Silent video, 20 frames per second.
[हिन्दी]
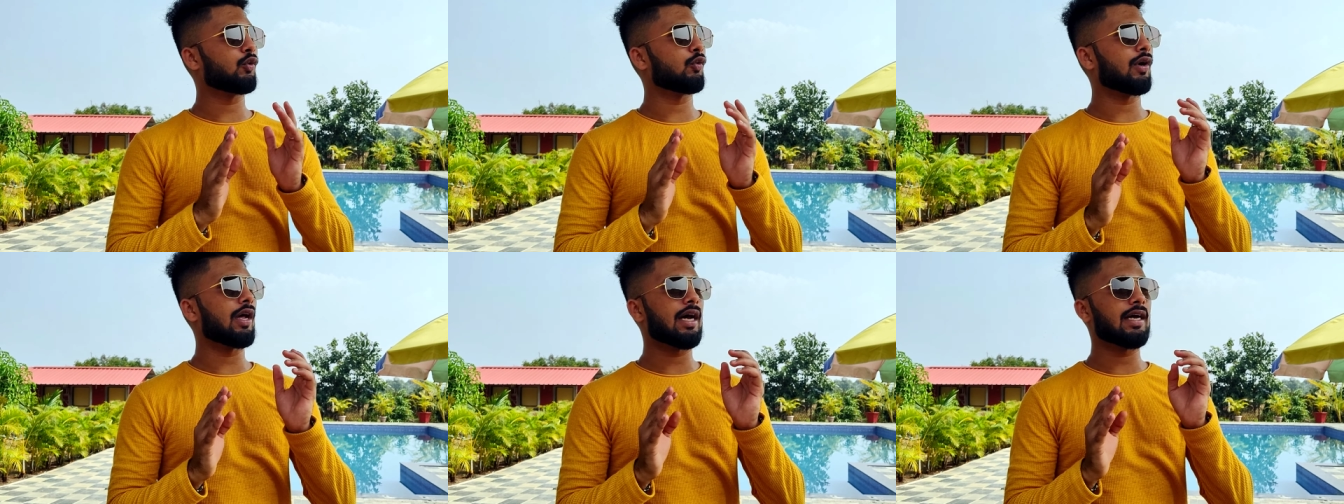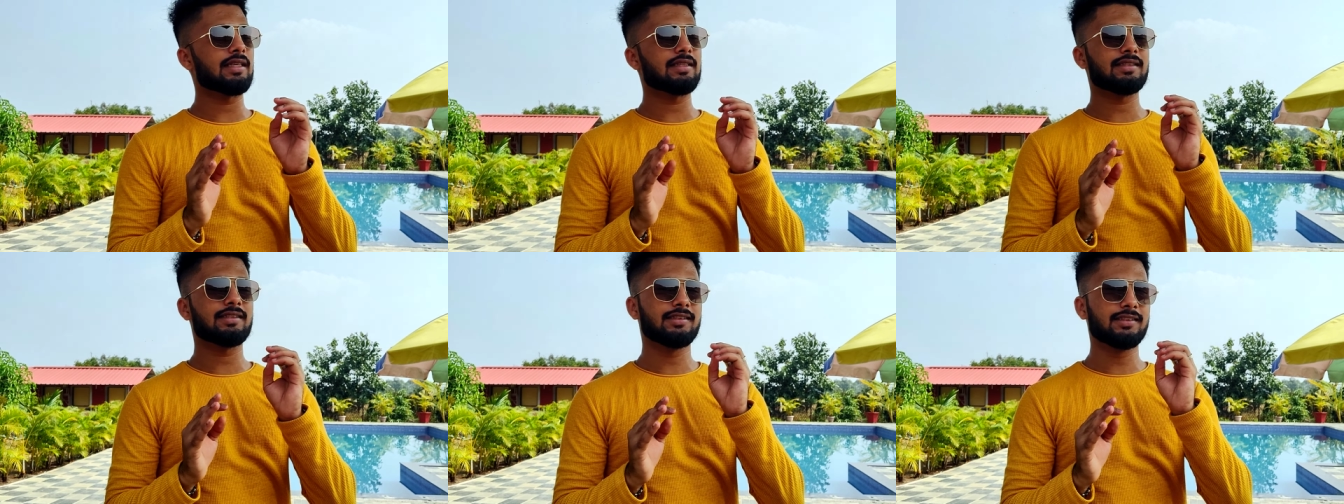
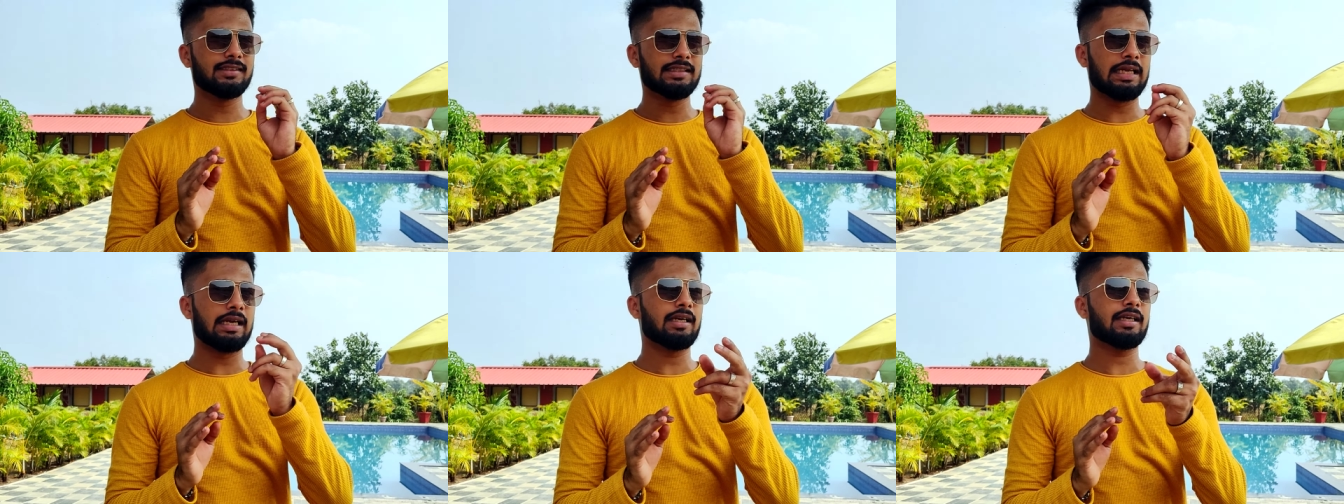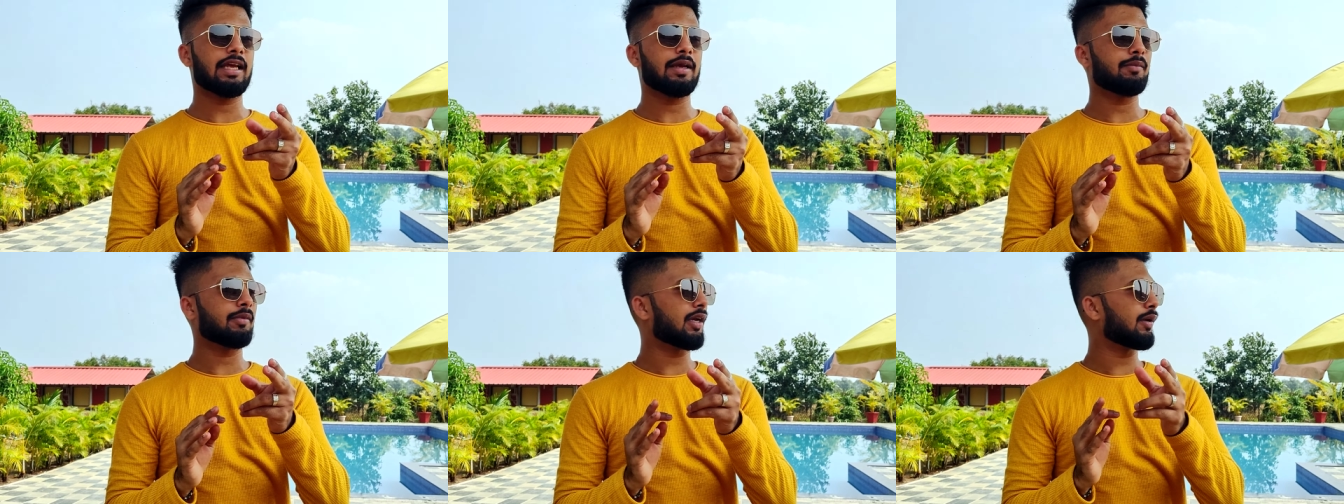थोड़ा ज़्यादा
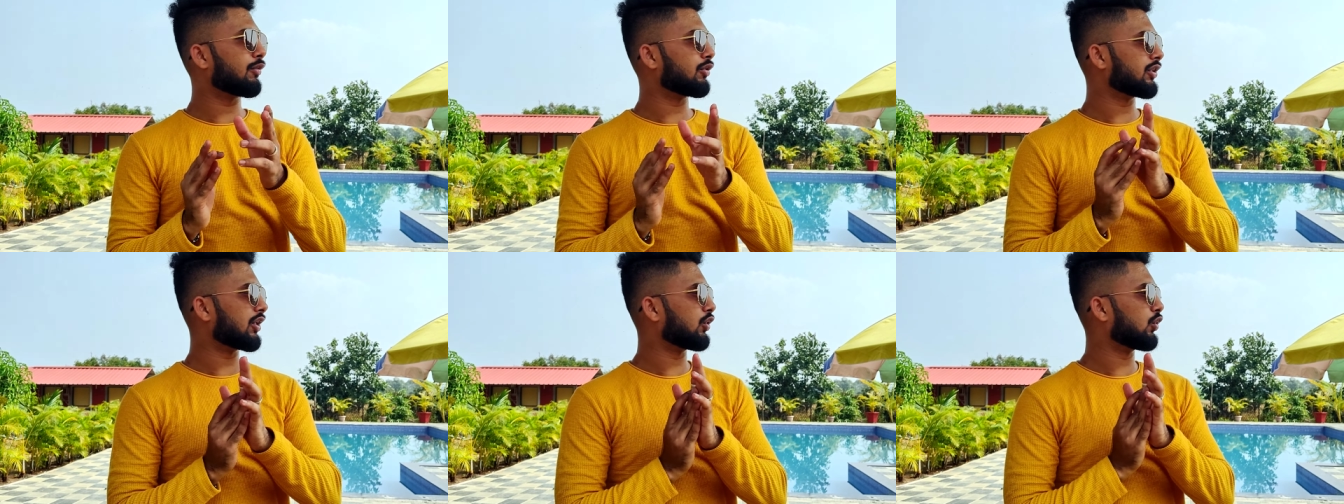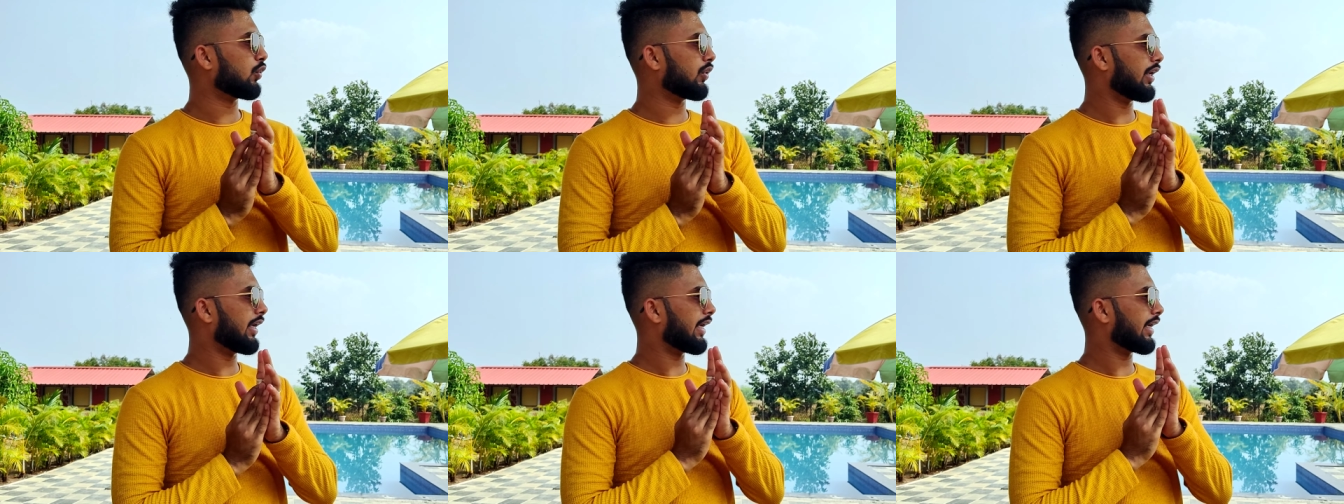टाइम गया मुझे
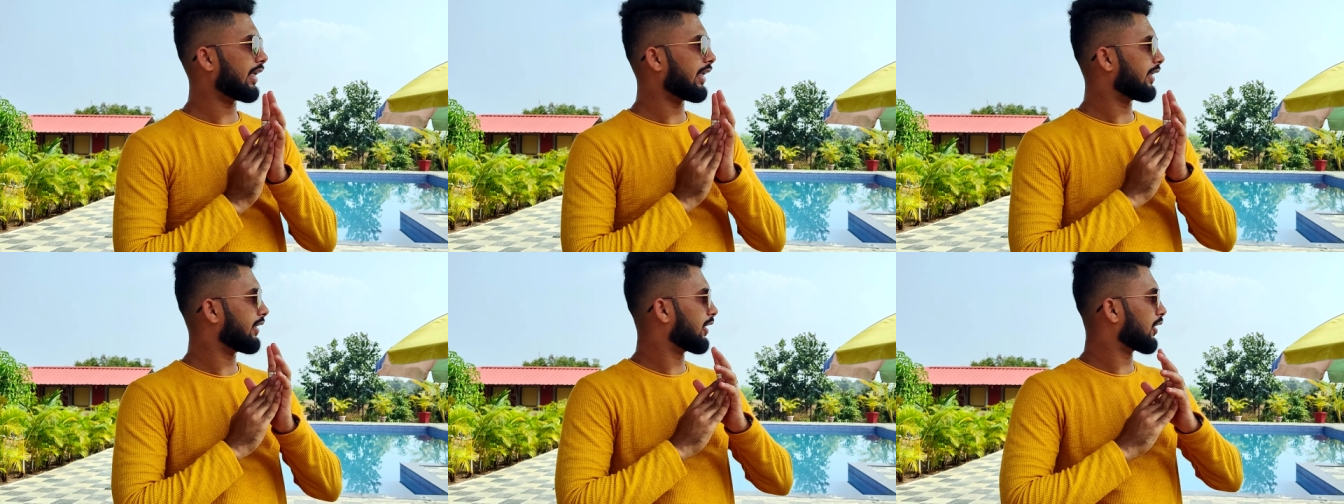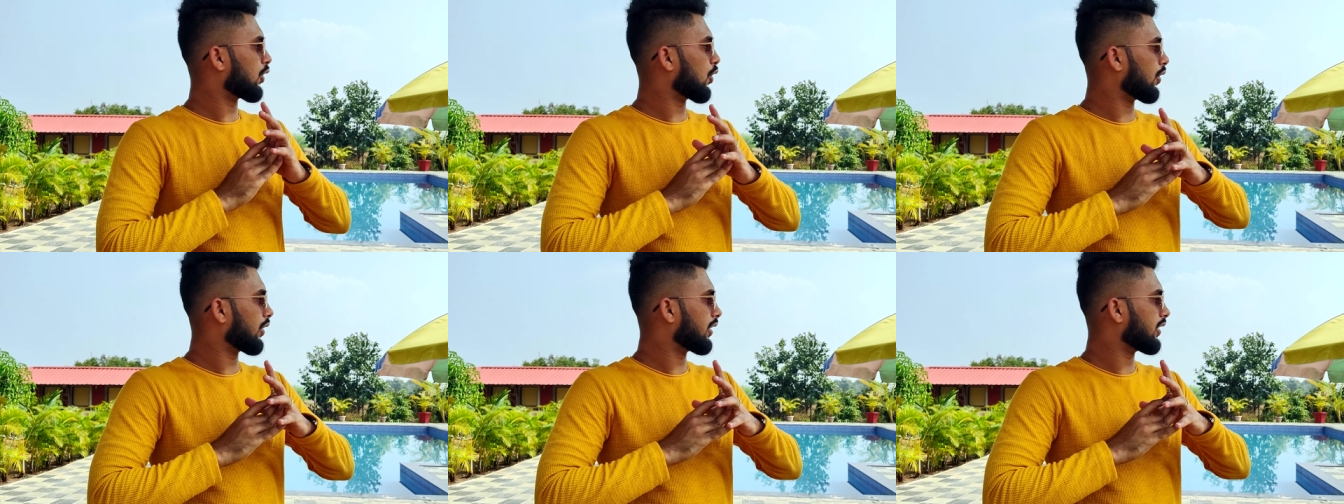ढूंढने के
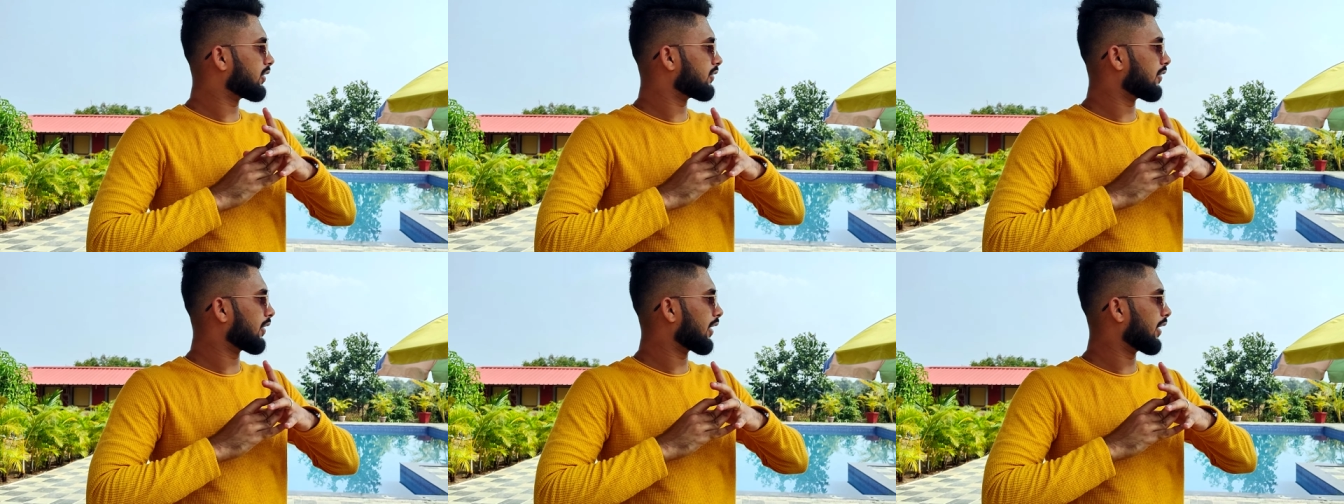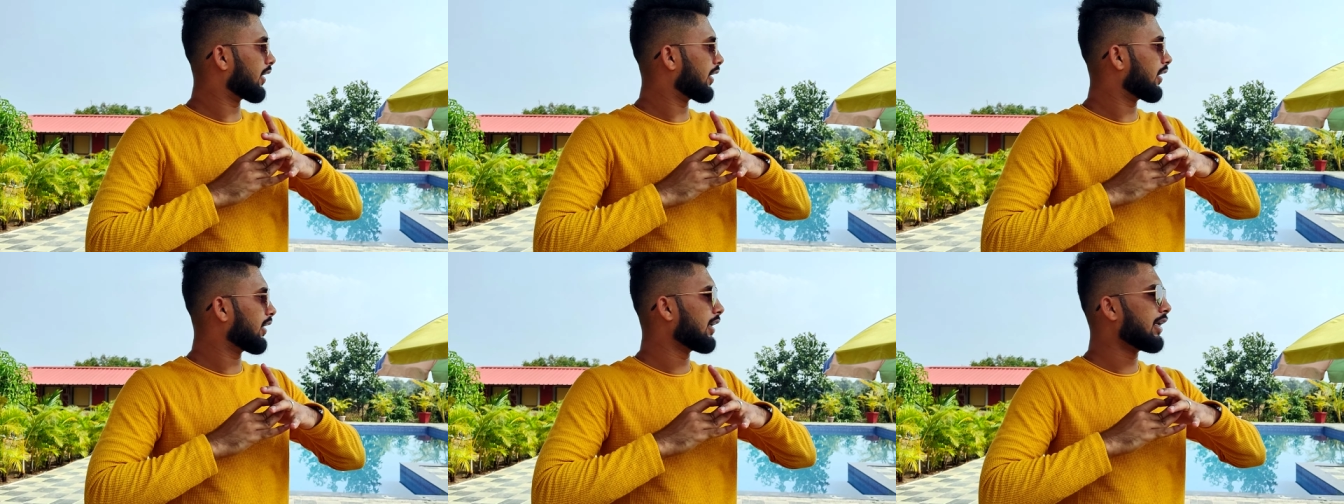लिए कॉटेज
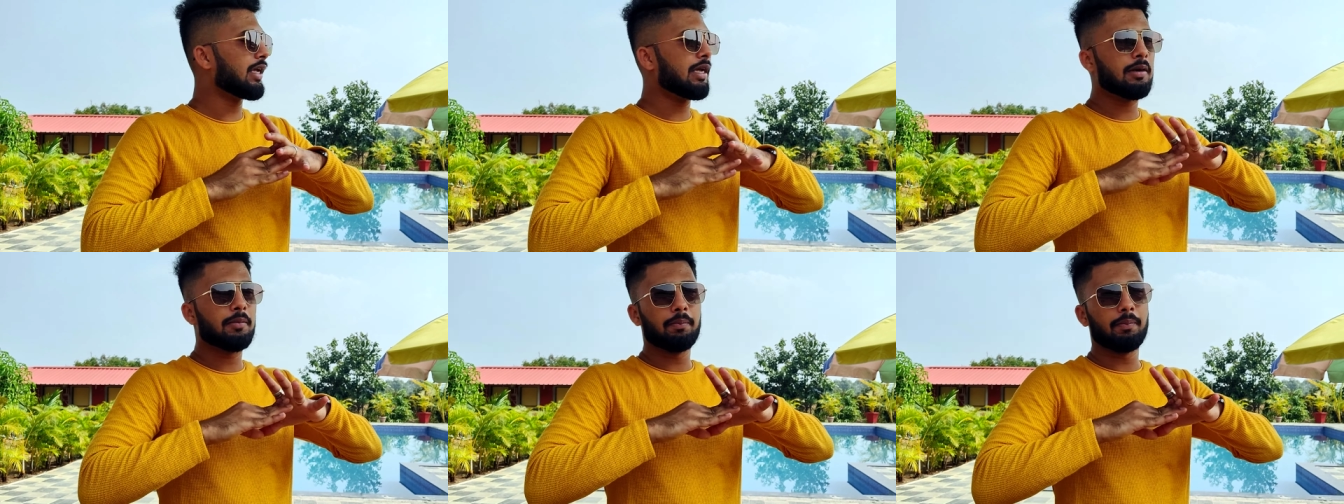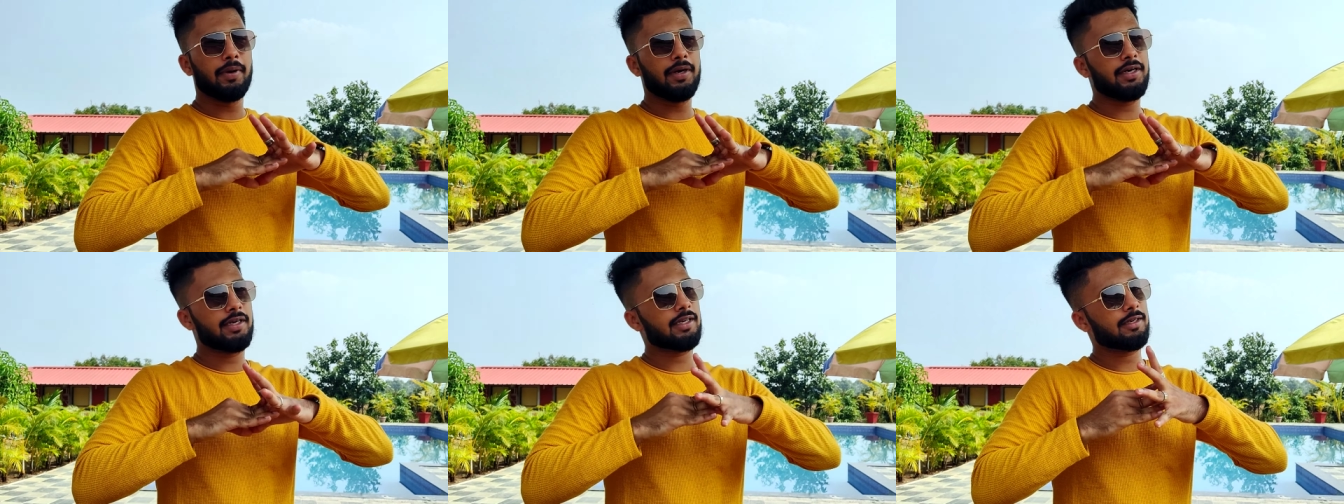वगैरह
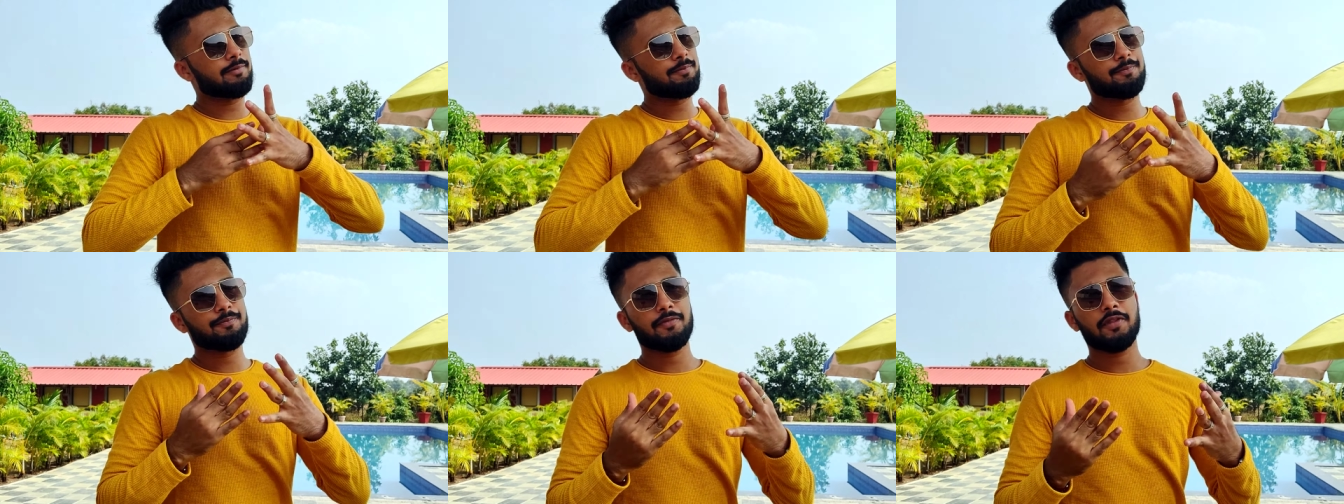बट